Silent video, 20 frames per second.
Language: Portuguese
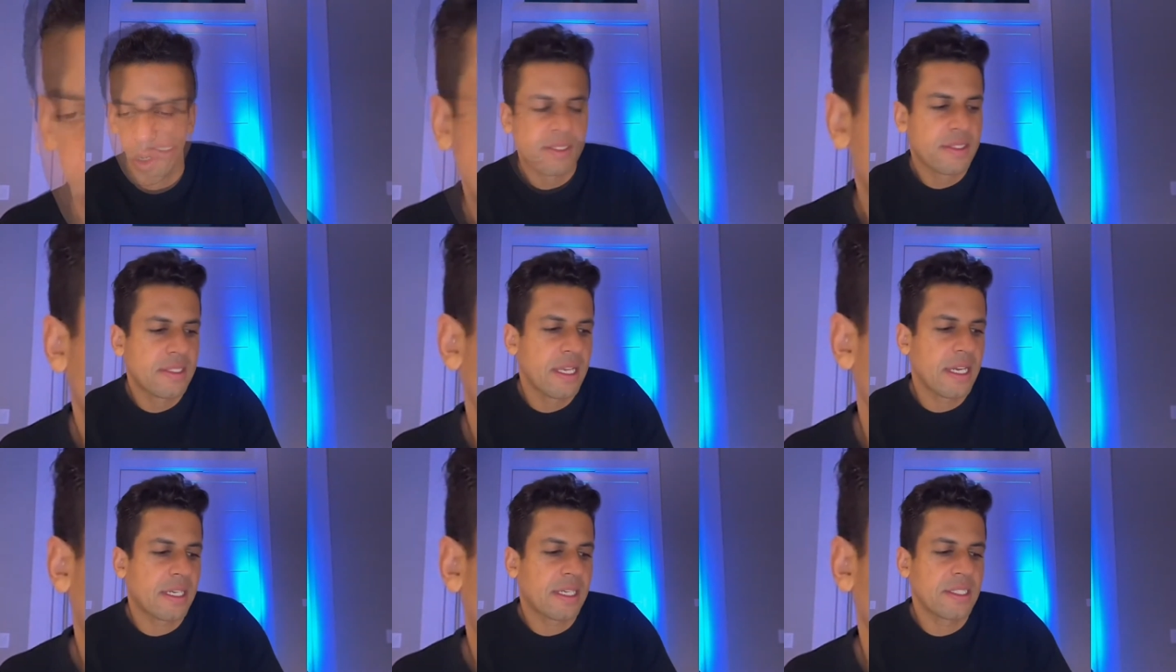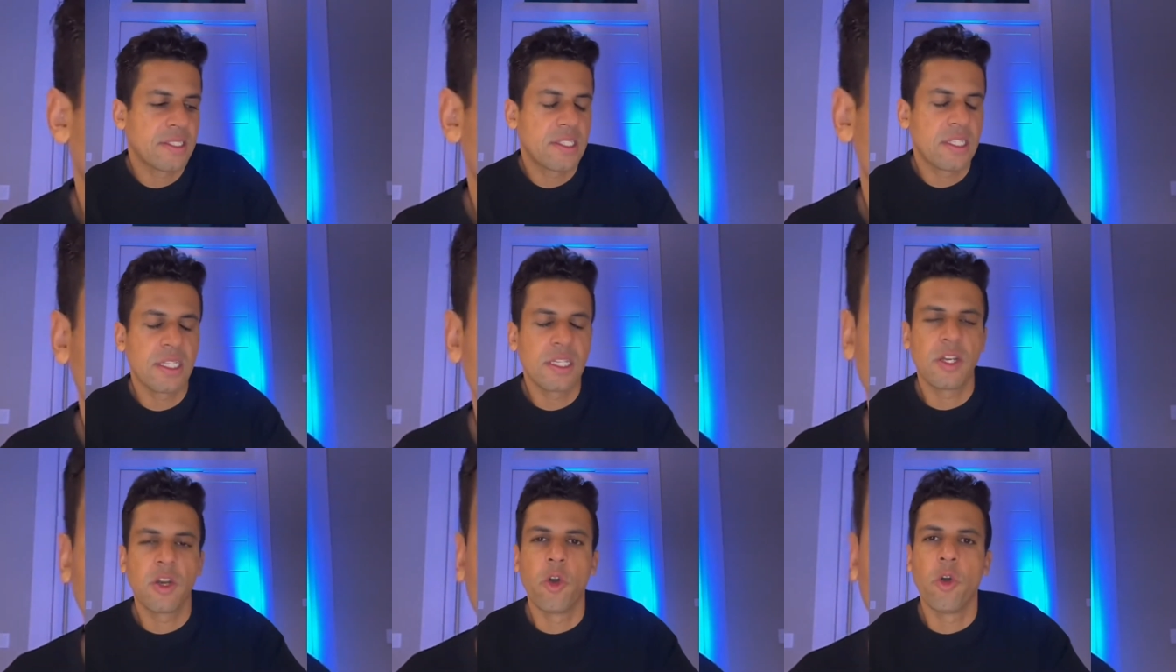cerca
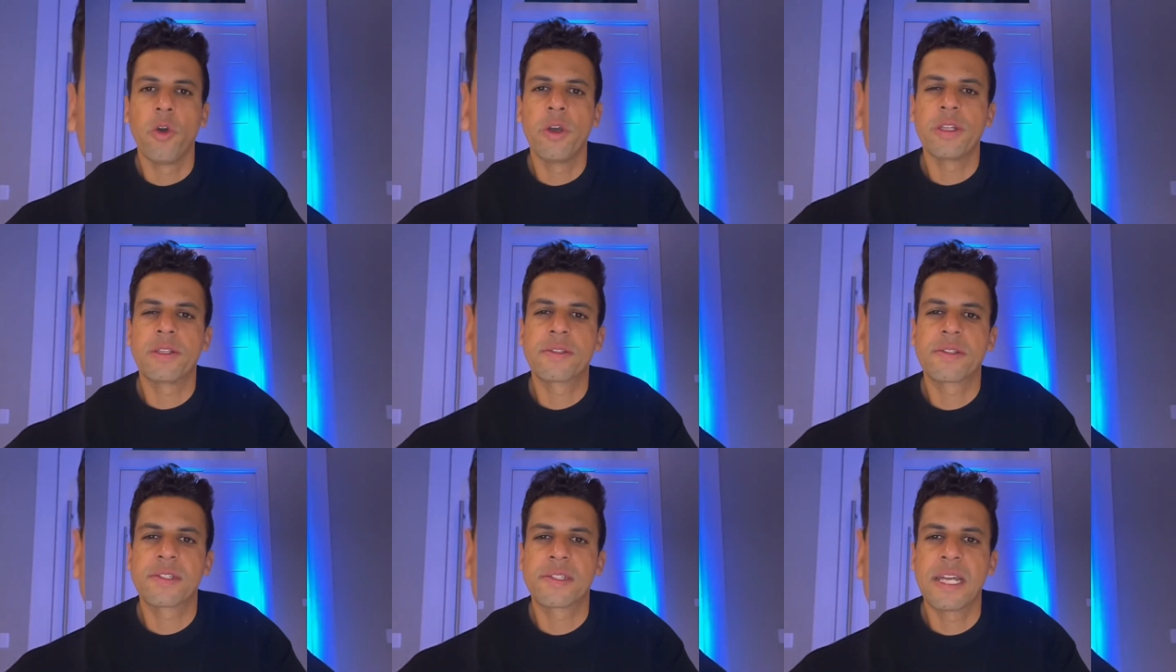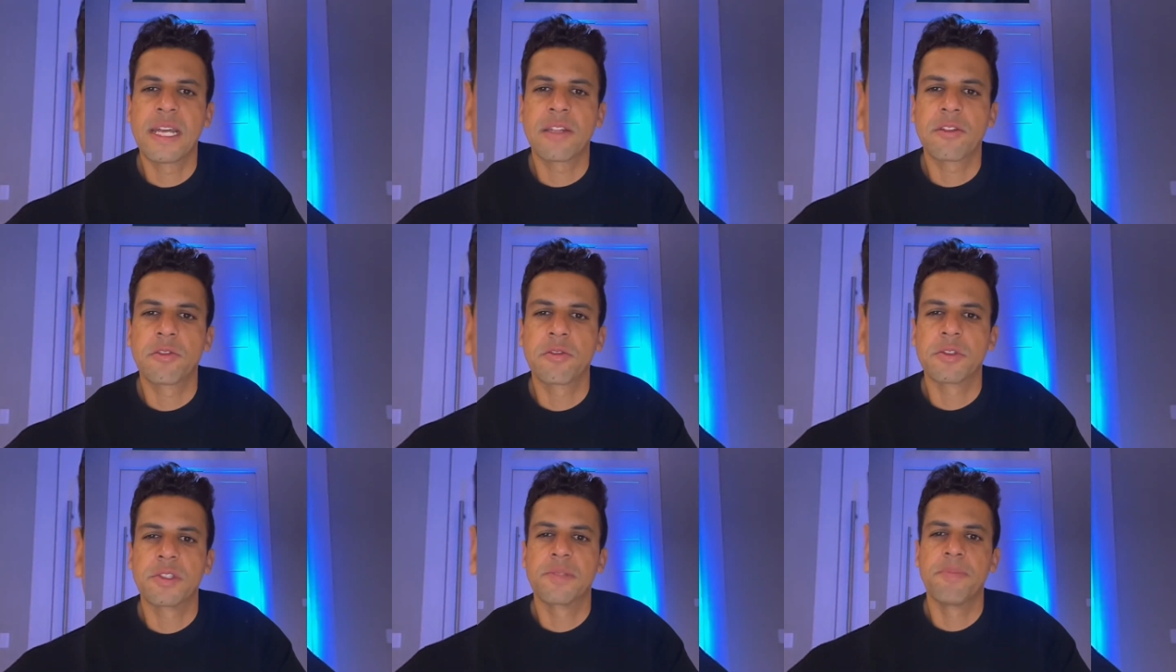de
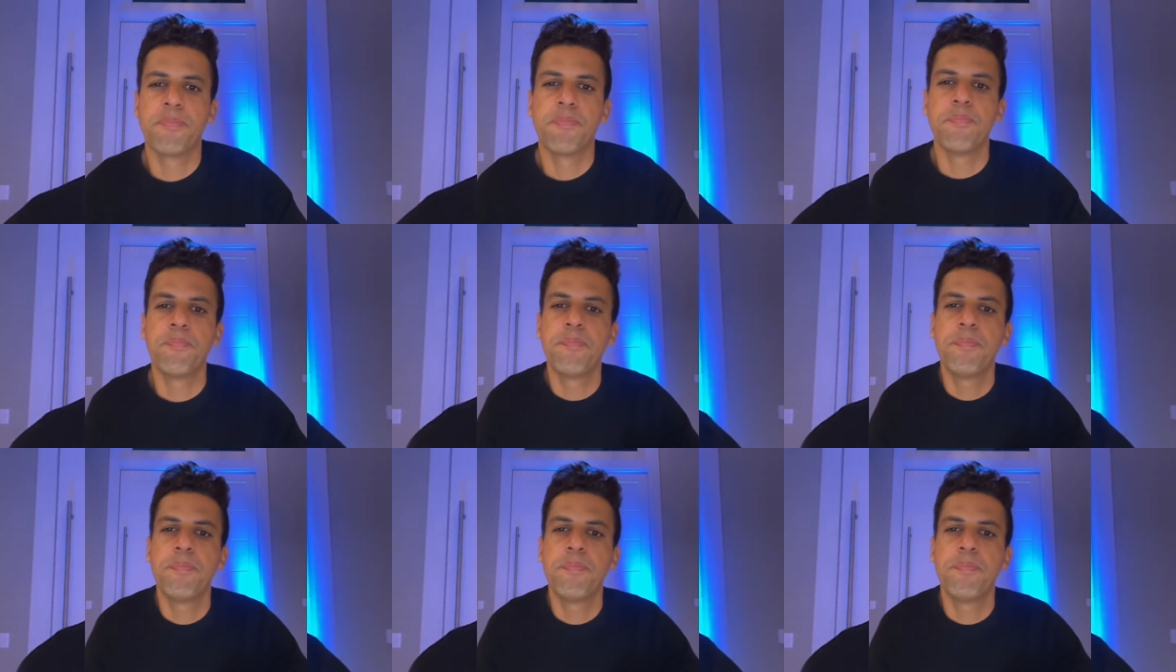800